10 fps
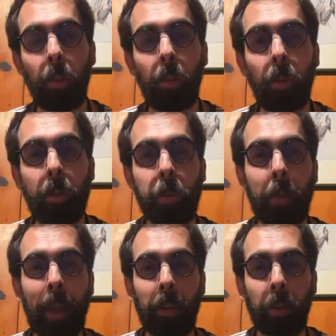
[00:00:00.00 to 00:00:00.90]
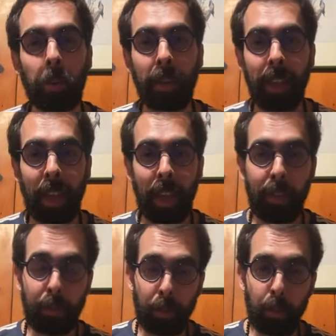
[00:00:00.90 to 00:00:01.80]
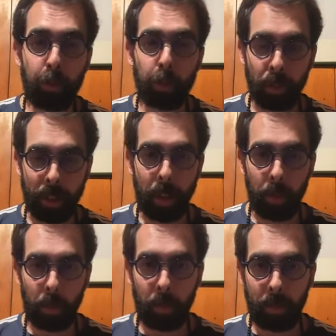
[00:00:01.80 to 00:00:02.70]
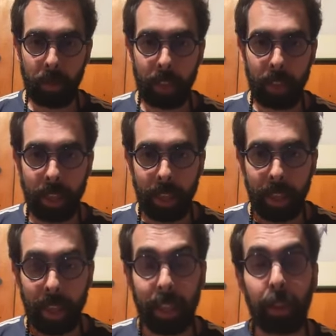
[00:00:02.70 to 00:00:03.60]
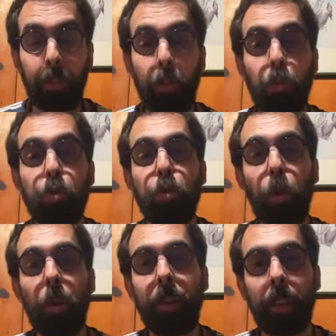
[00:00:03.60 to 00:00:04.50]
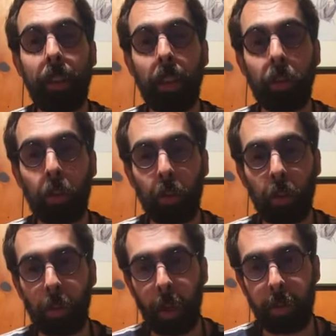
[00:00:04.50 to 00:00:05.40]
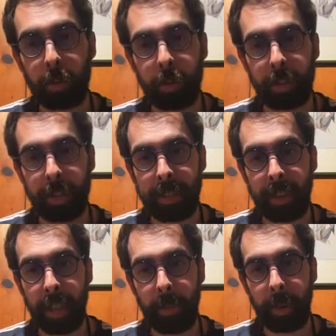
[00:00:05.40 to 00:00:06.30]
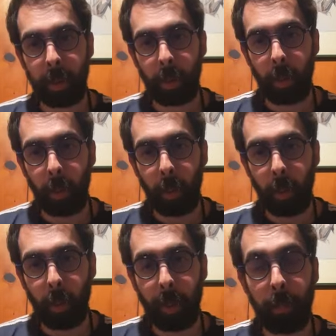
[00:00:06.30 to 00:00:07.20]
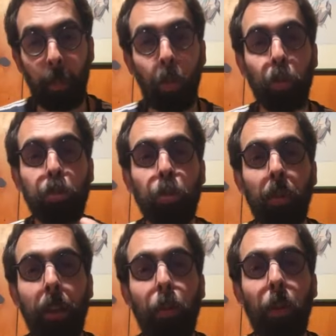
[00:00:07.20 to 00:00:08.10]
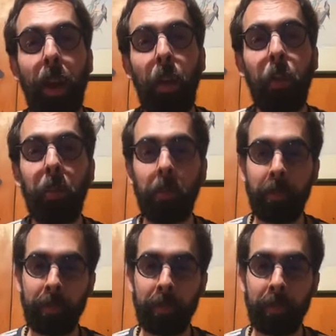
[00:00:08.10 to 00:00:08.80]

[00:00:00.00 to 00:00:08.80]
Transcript: num espectro que é funcional, ela funciona dentro do nosso sistema como uma bússola moral.